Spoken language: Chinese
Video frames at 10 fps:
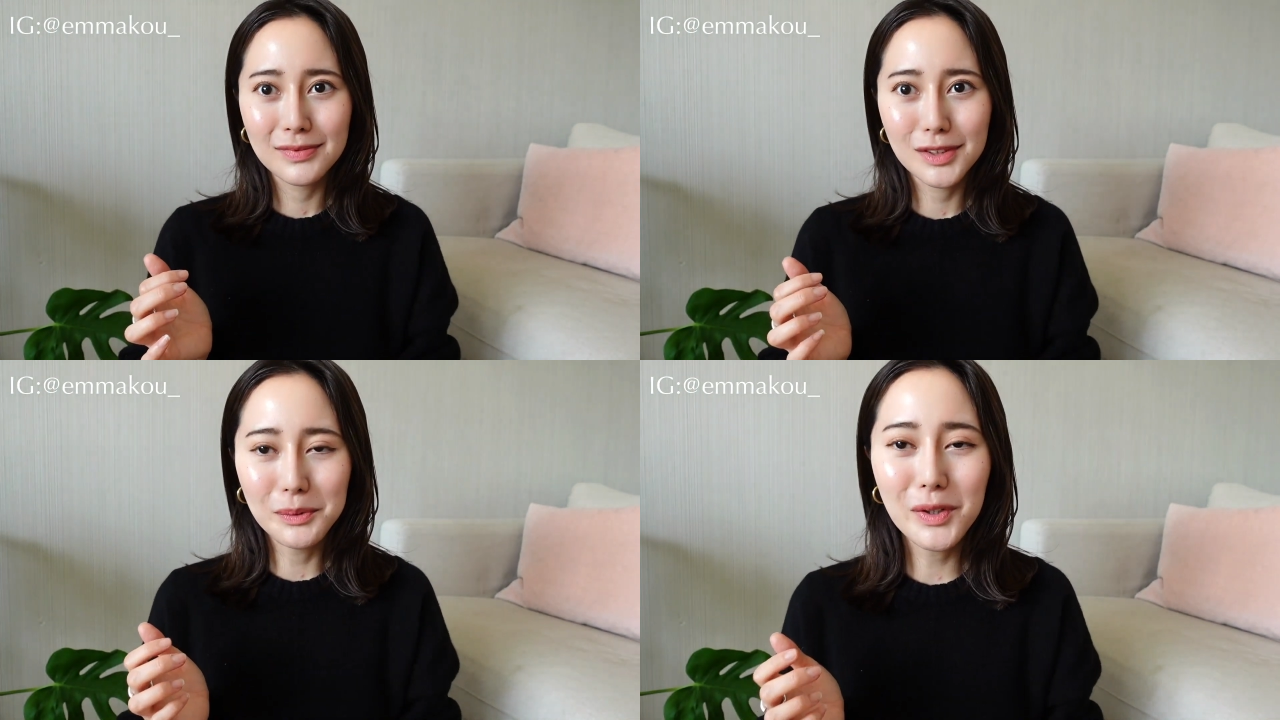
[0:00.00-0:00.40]

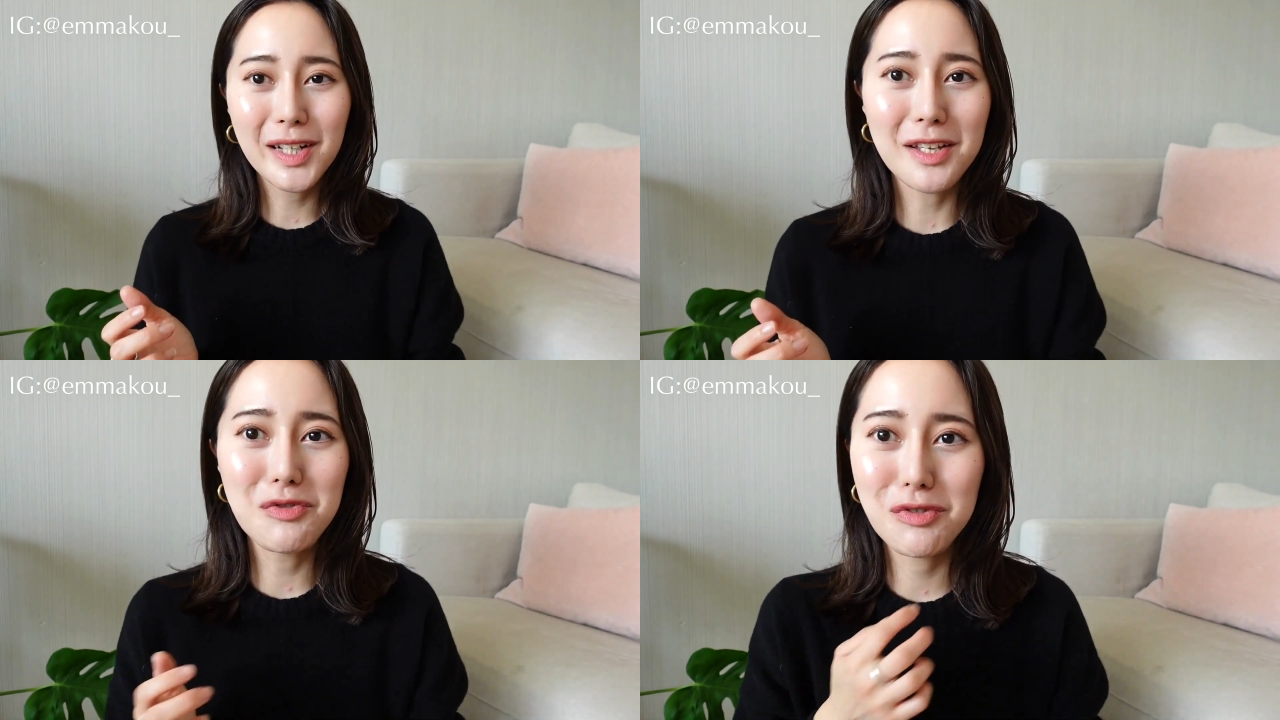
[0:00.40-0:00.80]
有没有
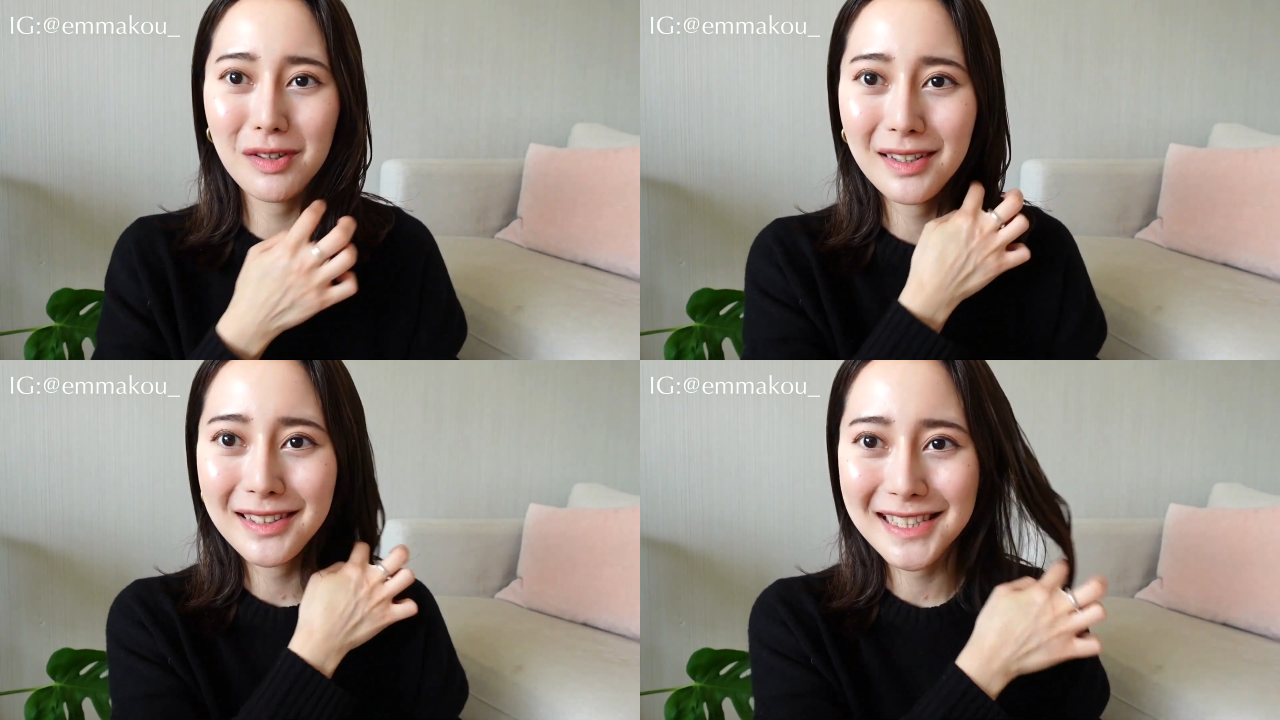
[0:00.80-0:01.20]
感
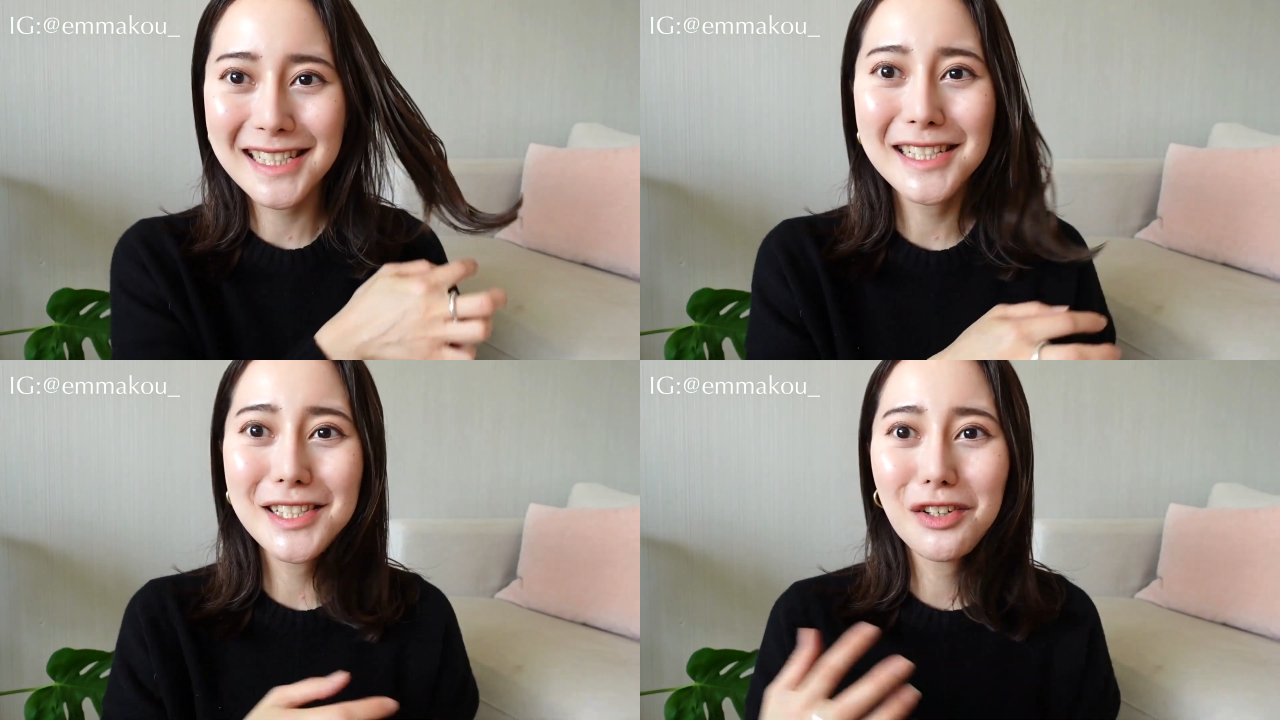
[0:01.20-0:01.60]
觉
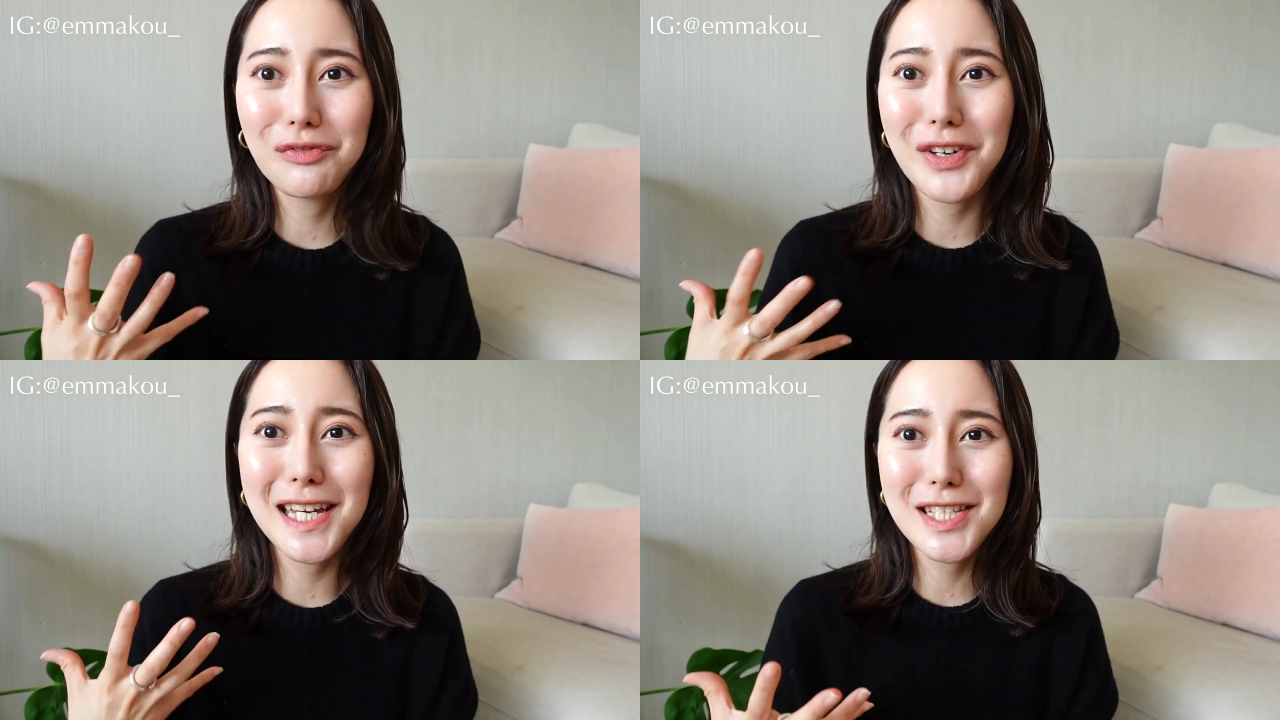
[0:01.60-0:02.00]
气色
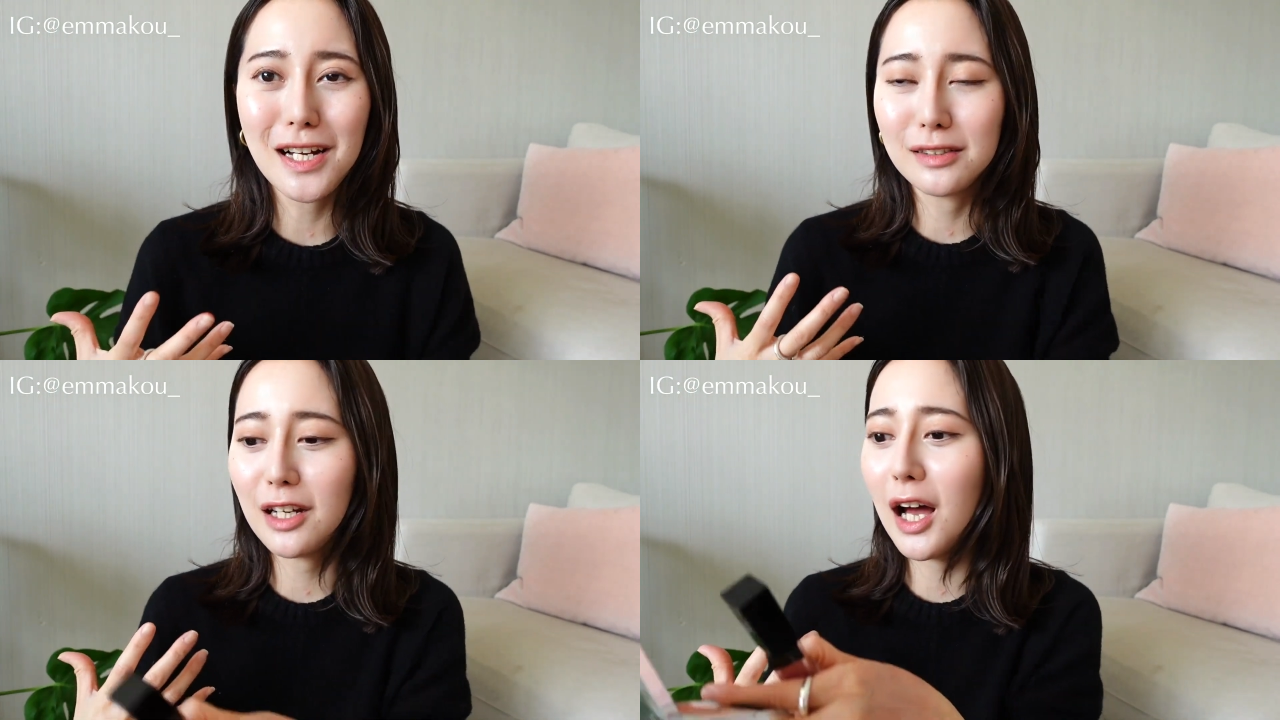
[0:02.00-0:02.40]
非
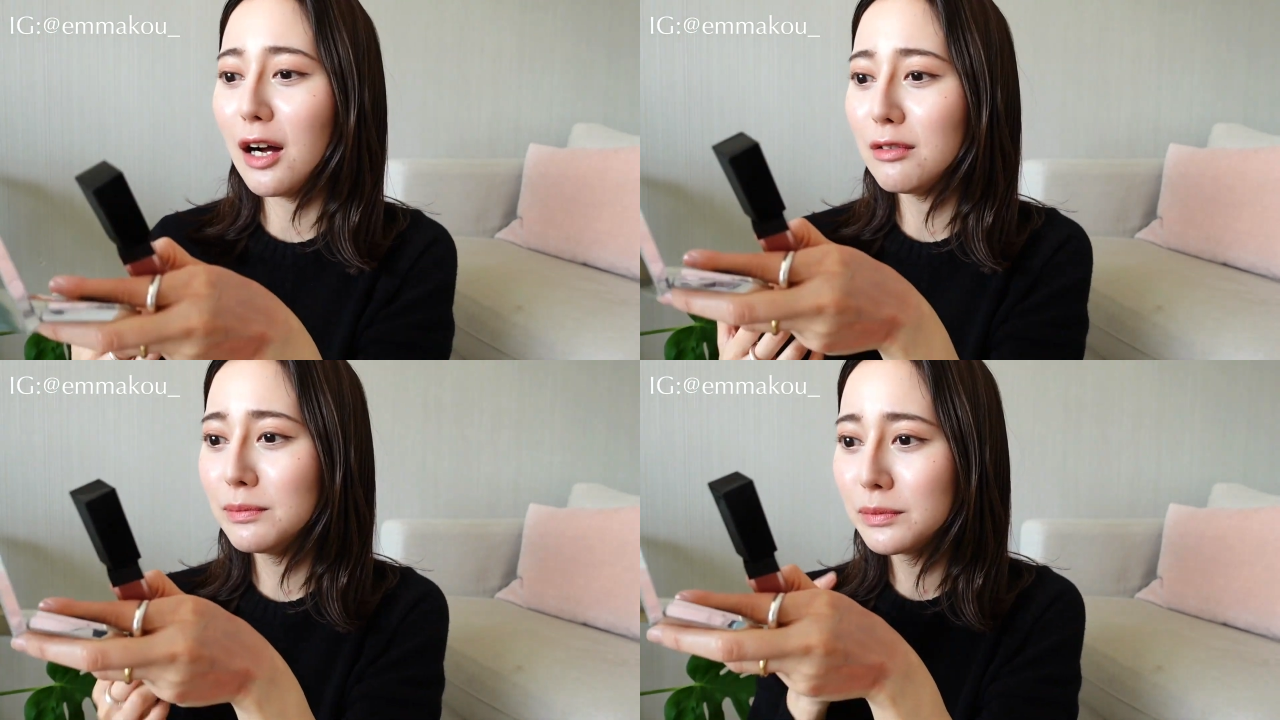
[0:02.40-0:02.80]
常的好，